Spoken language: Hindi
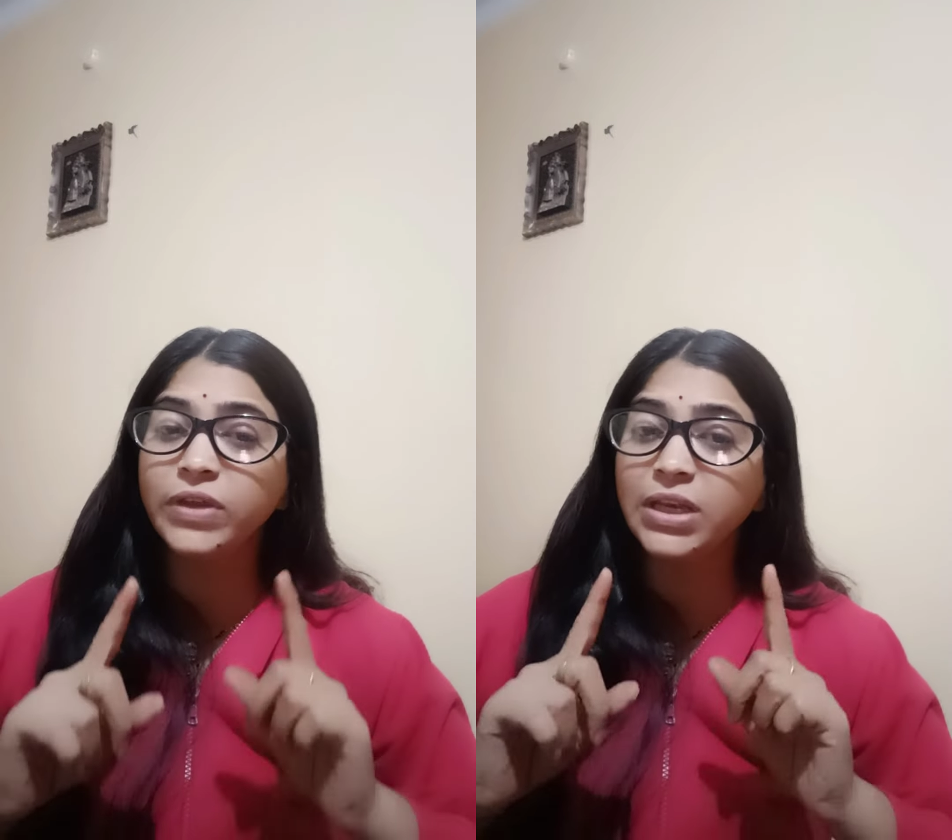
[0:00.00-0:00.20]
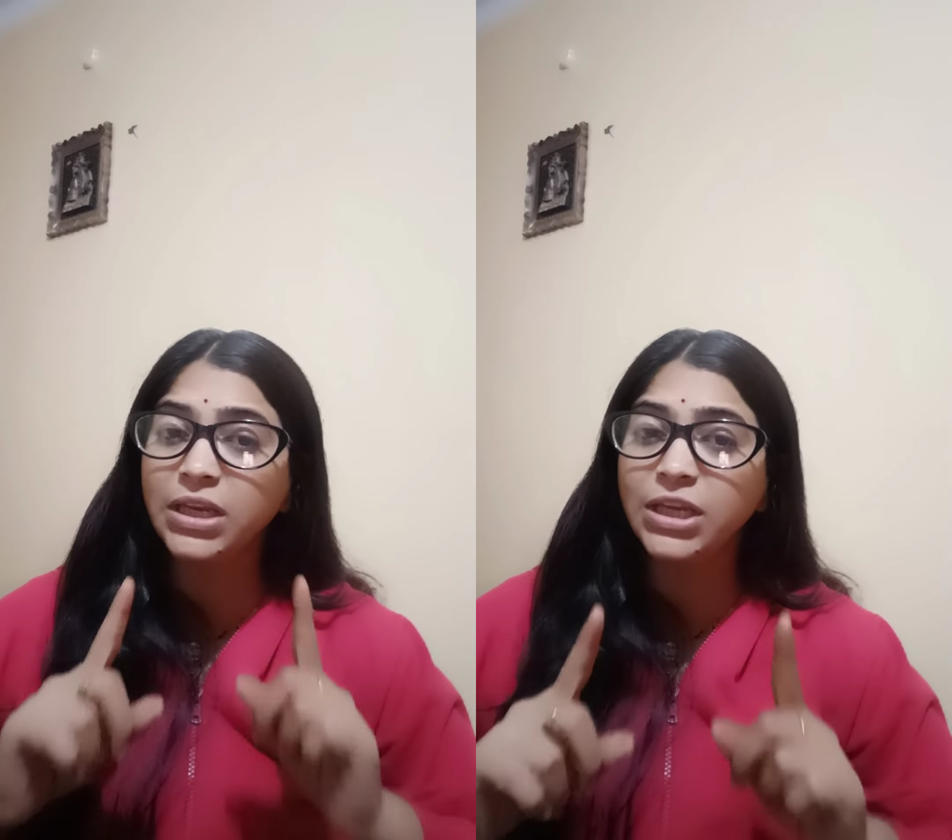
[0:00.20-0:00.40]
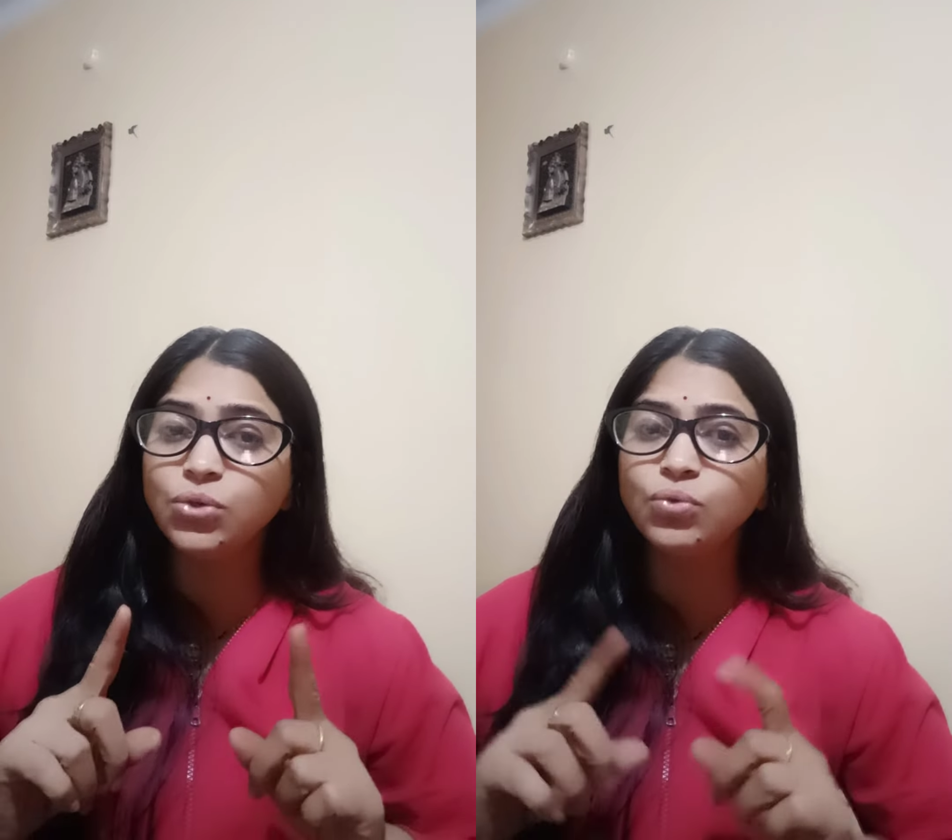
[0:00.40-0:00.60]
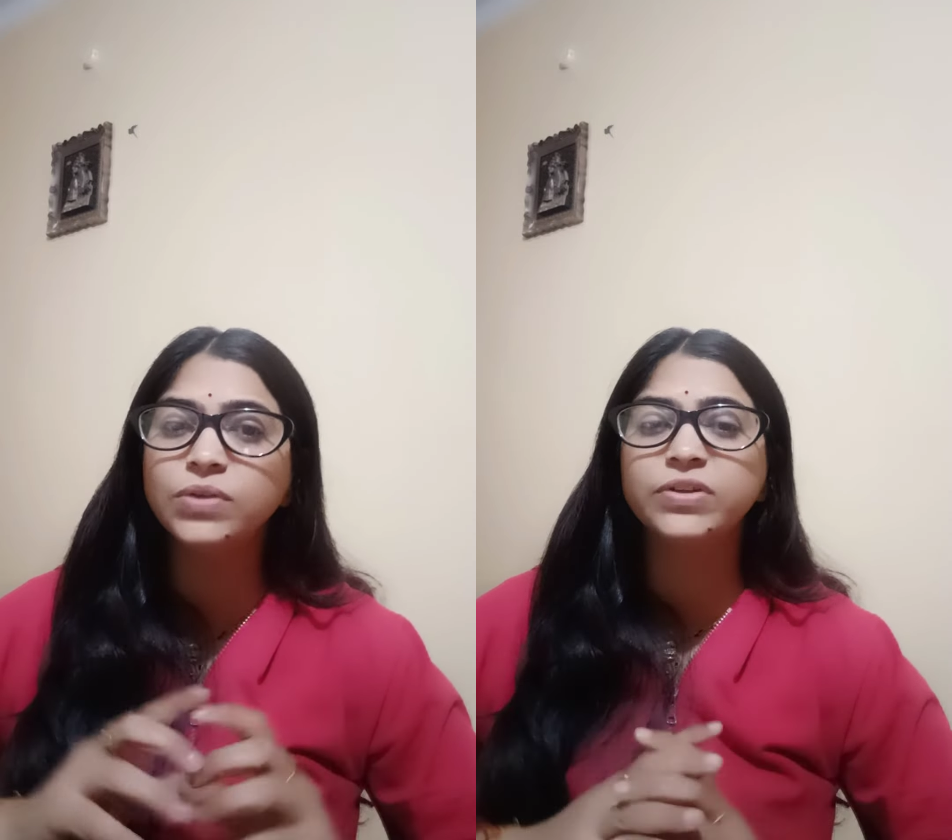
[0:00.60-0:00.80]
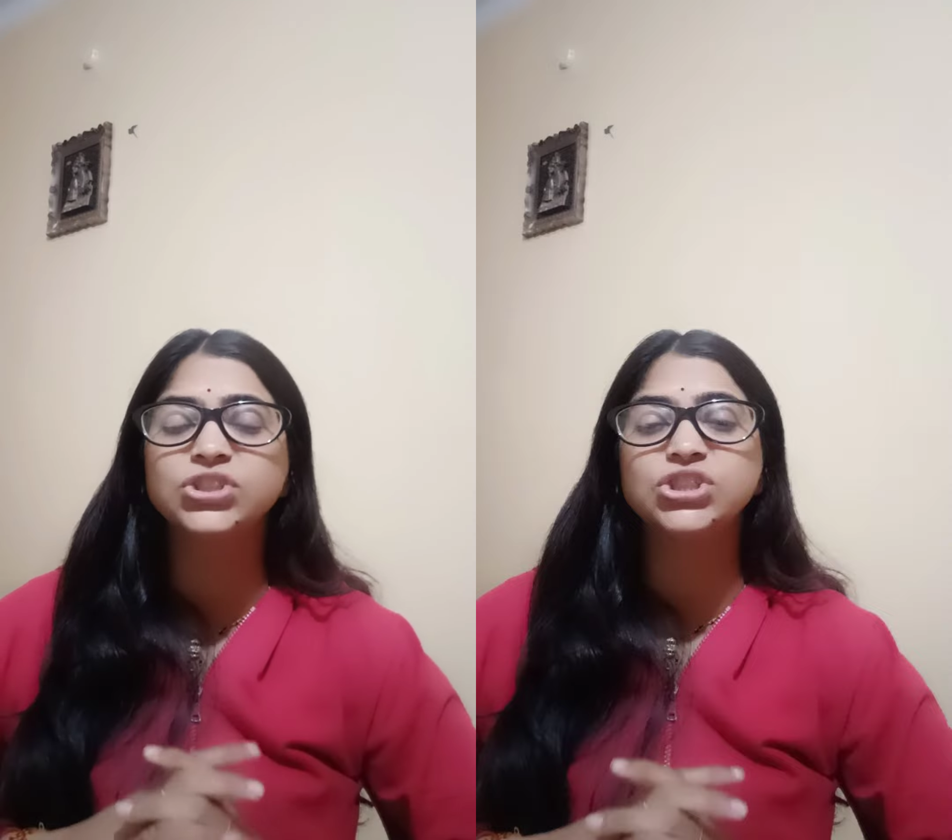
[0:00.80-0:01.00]
वी नीड टू
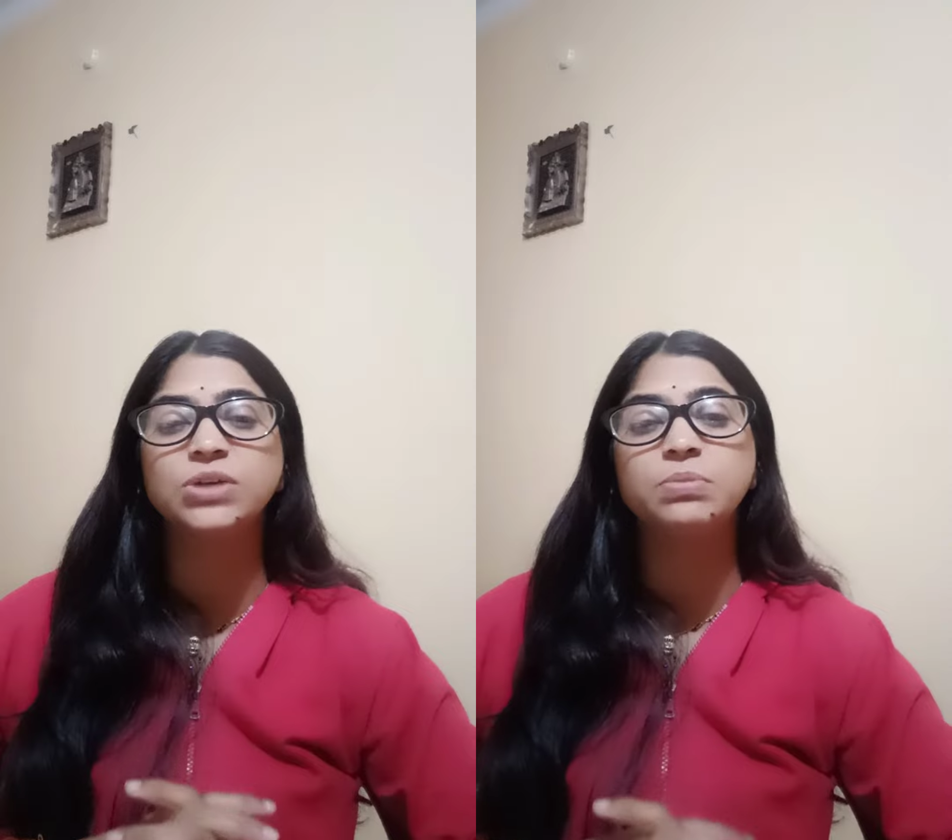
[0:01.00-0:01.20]
डिफ्रेंशिएट